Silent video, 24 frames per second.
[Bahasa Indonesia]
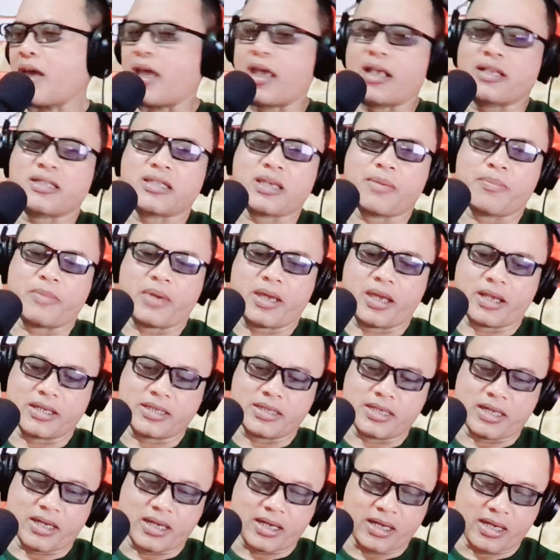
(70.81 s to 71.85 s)

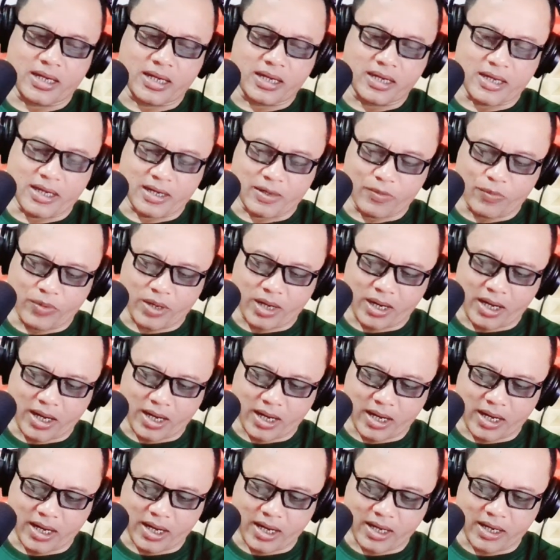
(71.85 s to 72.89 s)
SMS ya dan
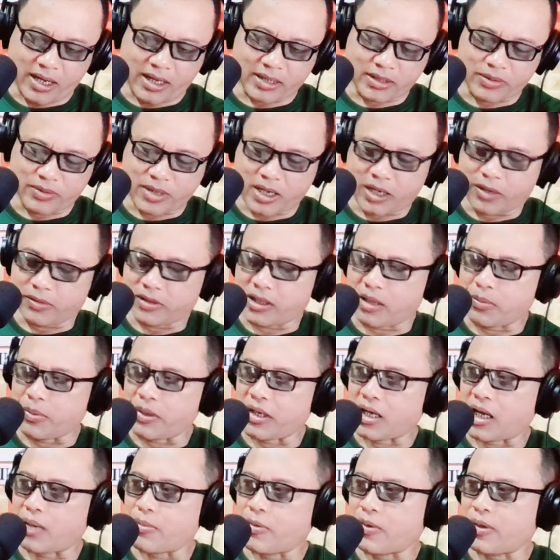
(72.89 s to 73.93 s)
WA yang sudah kita
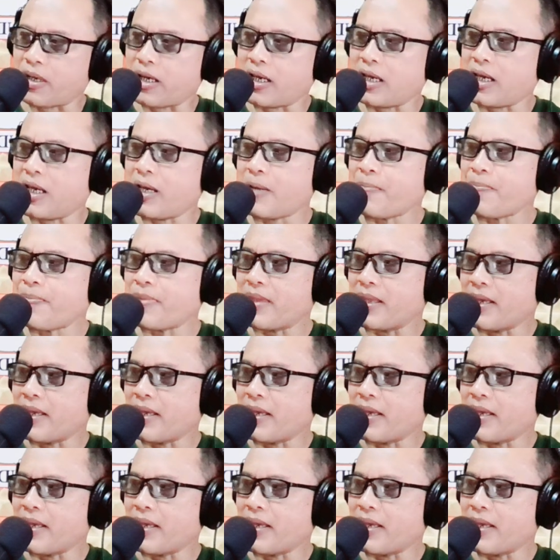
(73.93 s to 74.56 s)
bergabung nih